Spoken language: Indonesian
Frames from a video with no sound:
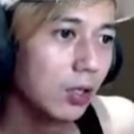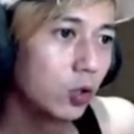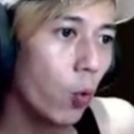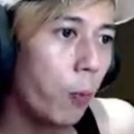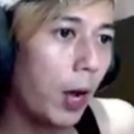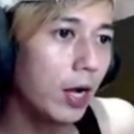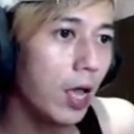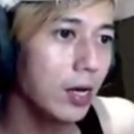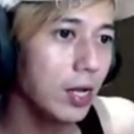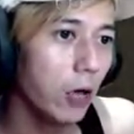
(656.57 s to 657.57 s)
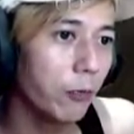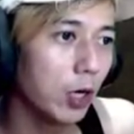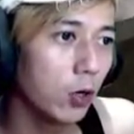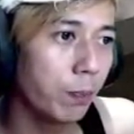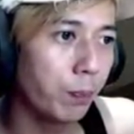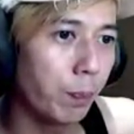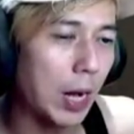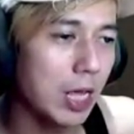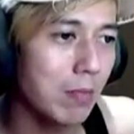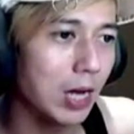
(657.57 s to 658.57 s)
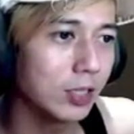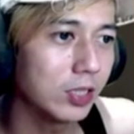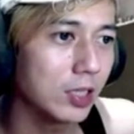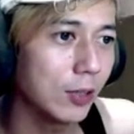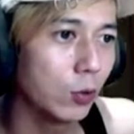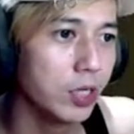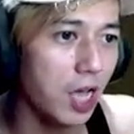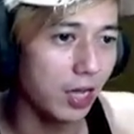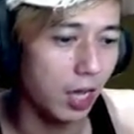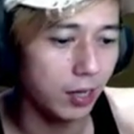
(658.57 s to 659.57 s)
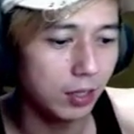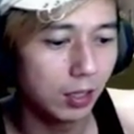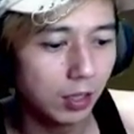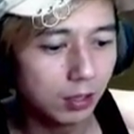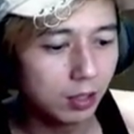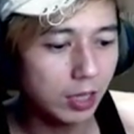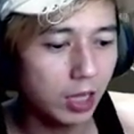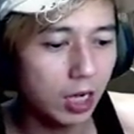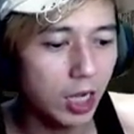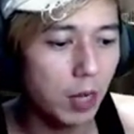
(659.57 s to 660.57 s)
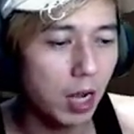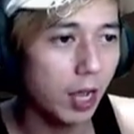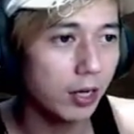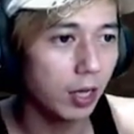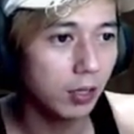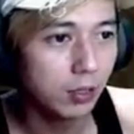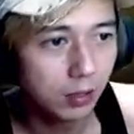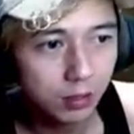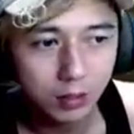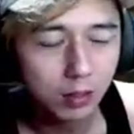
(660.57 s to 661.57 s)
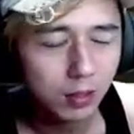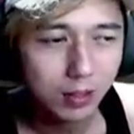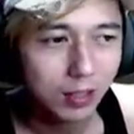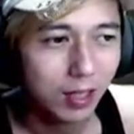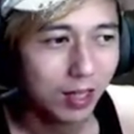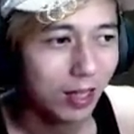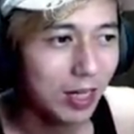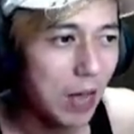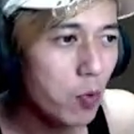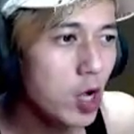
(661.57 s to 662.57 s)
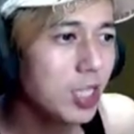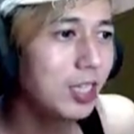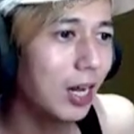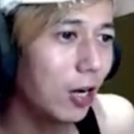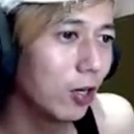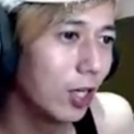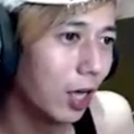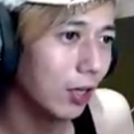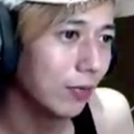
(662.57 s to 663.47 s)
sumpah dah ini Evinun paling malas ya sedunia ya di antara game yang lain ya gak mau ngajar loh dia